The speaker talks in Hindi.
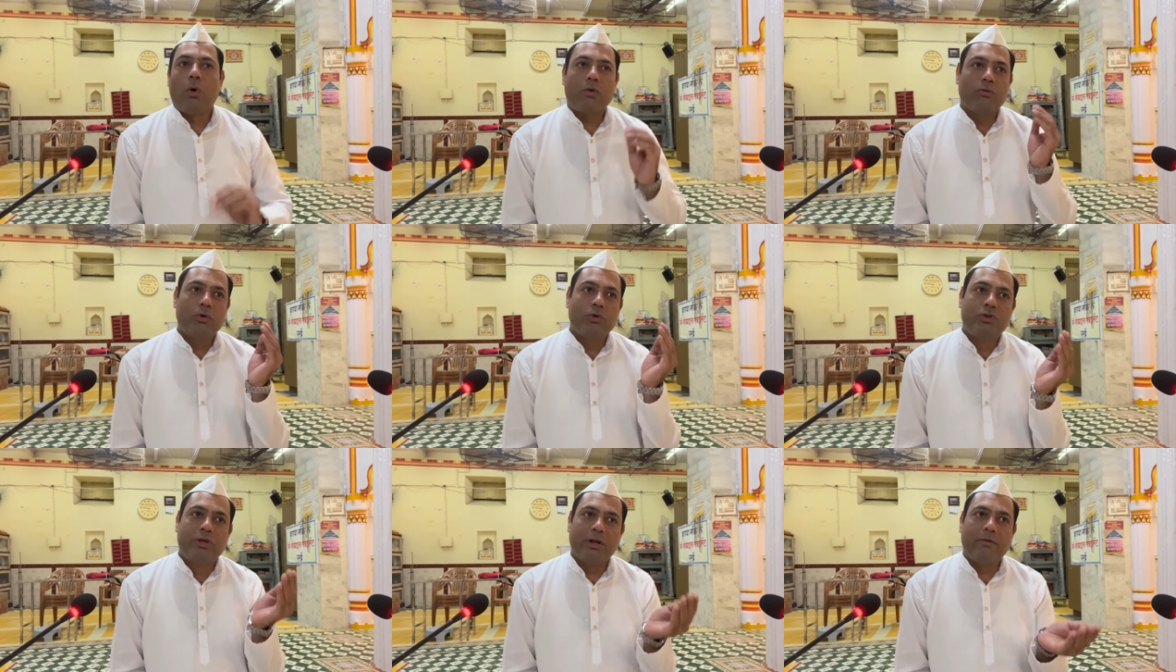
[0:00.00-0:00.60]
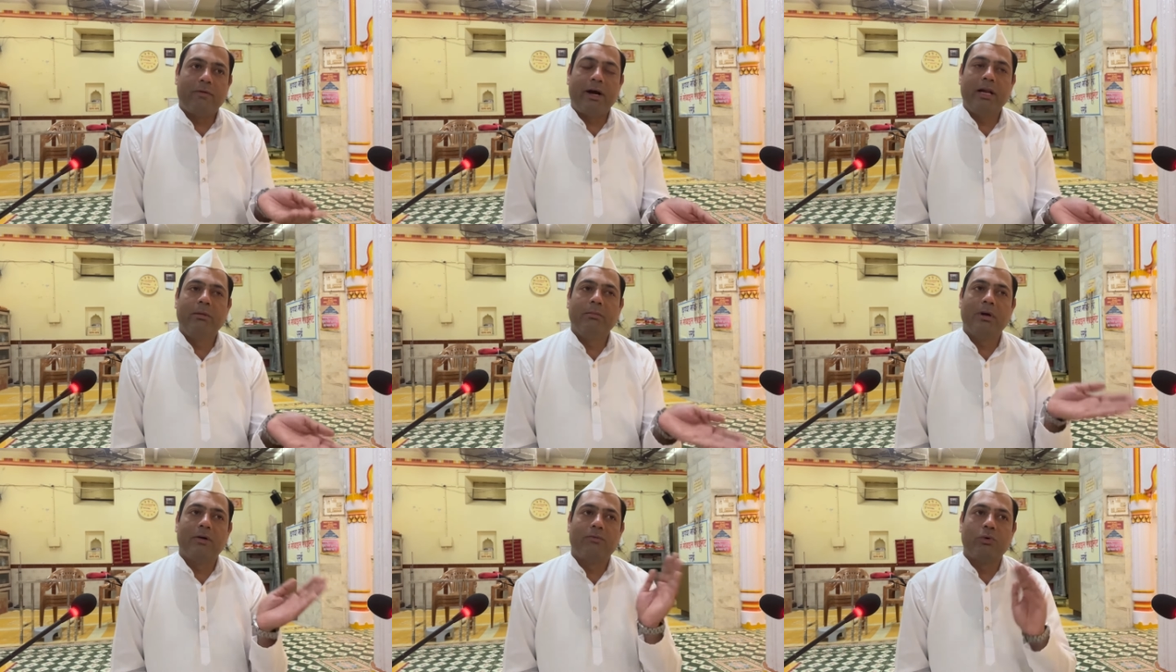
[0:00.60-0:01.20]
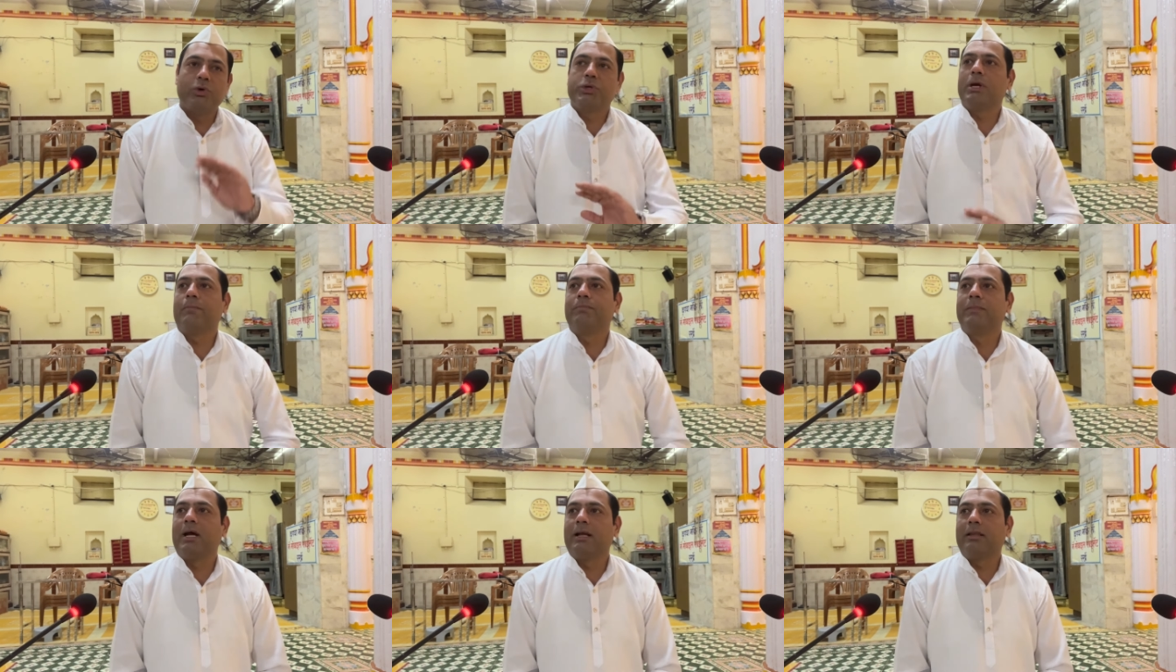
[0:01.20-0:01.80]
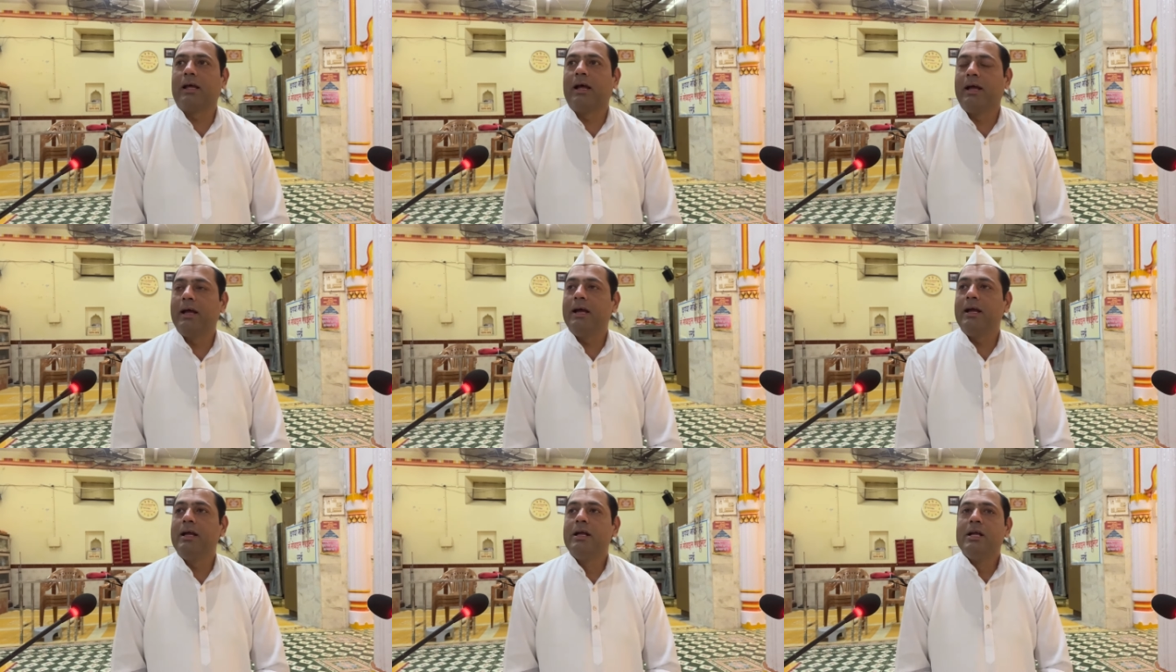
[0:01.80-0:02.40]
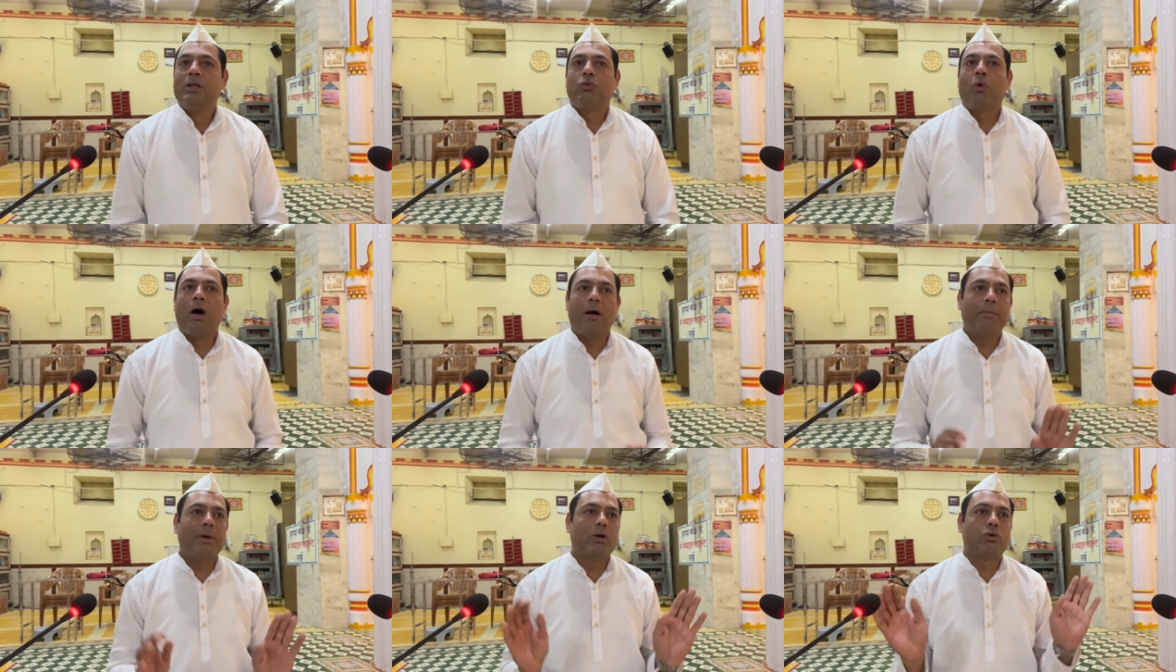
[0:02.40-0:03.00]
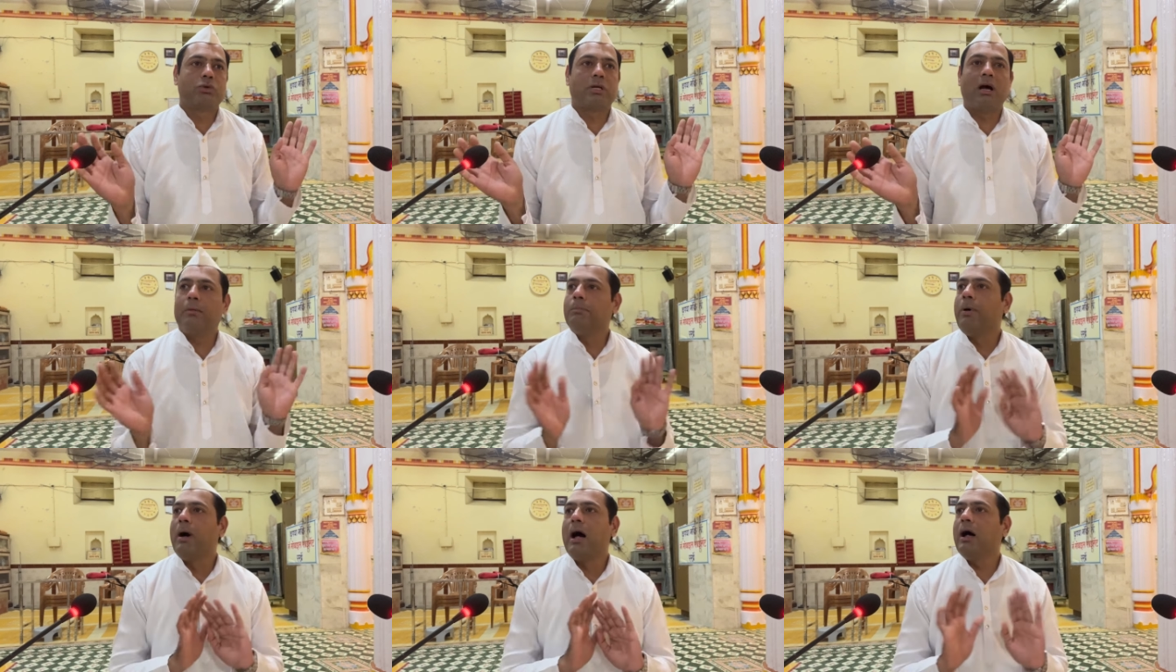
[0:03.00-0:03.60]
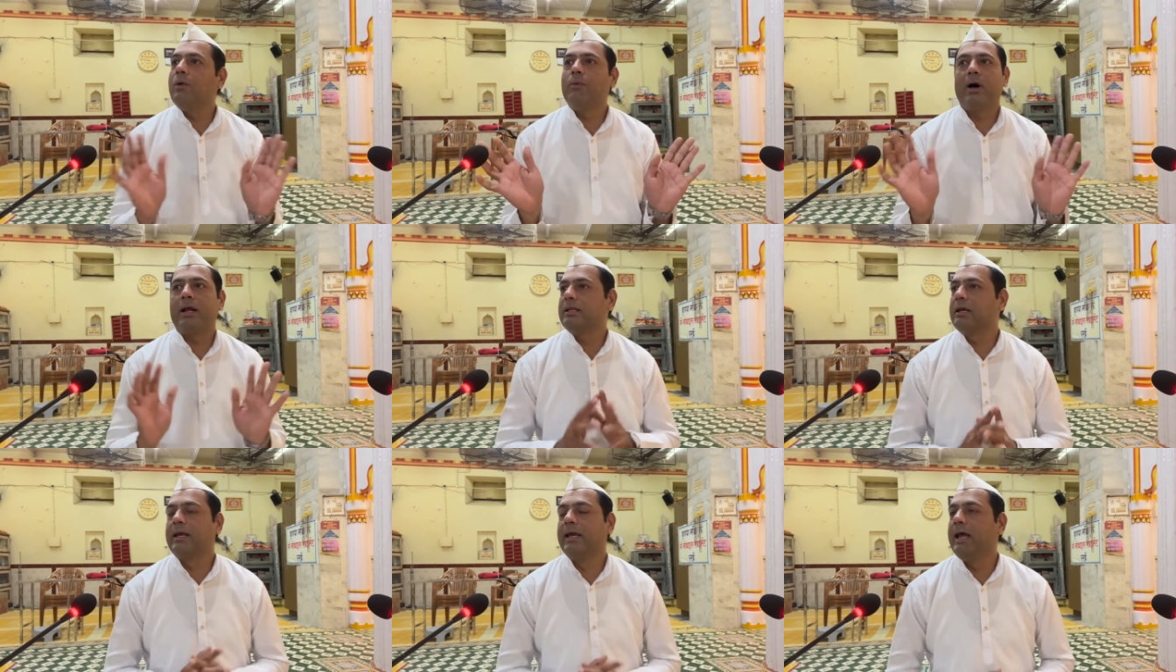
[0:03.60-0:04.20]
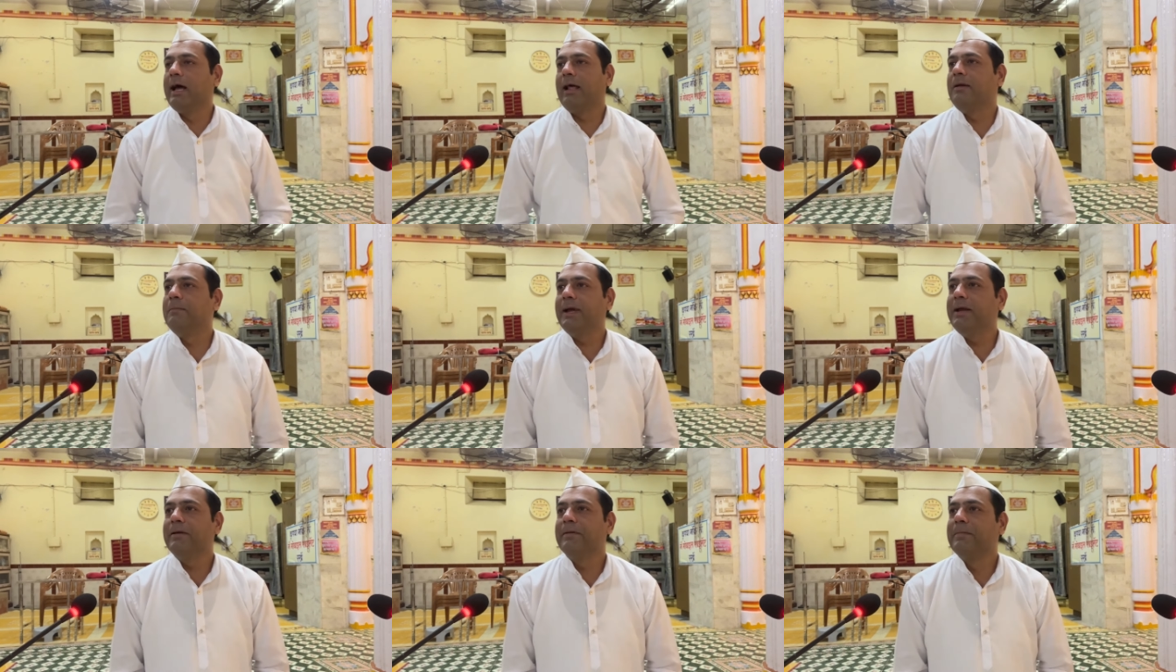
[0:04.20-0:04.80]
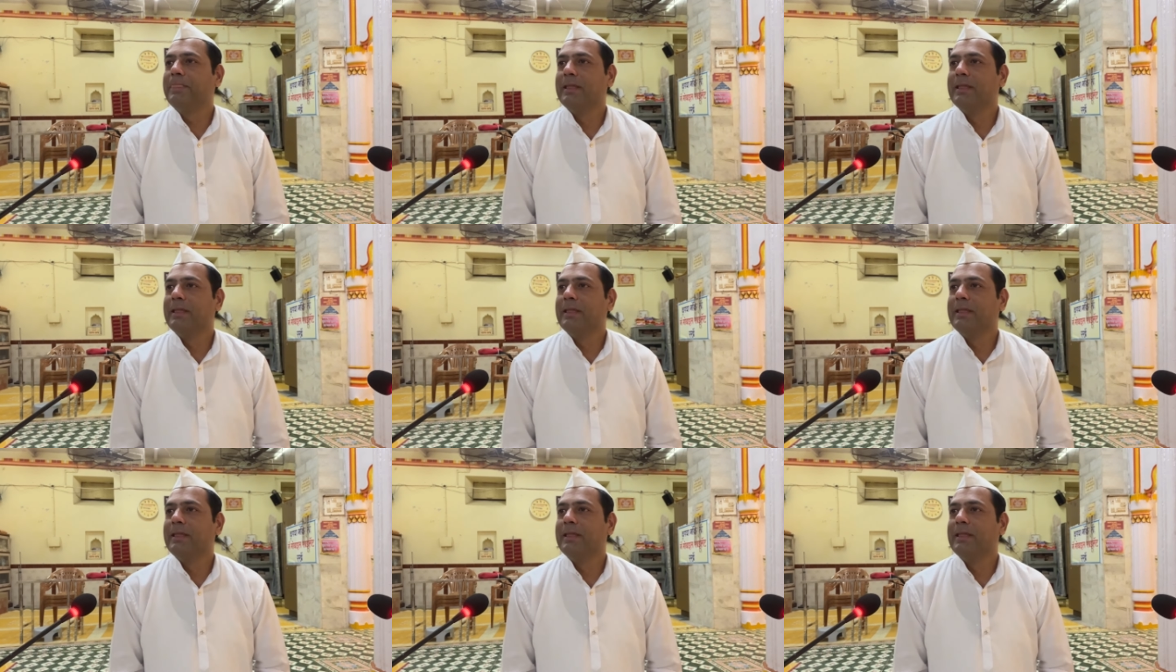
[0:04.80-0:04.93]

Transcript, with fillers: और वो जिनवाणी में वो शब्द आता है तो हमें उसका भावार्थ ख्याल में